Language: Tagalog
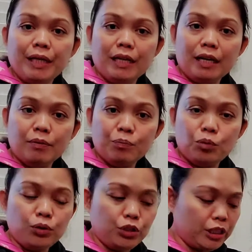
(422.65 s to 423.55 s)
week lang
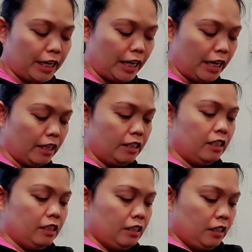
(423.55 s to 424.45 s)
po siya
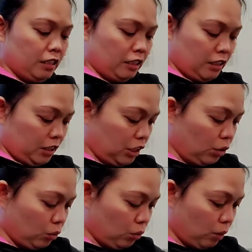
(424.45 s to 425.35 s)

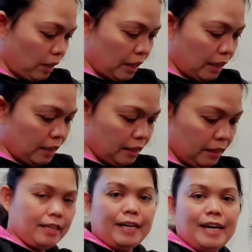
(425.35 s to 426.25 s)
kinukuha.
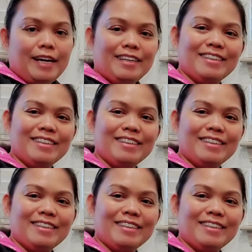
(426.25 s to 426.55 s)
Kaya,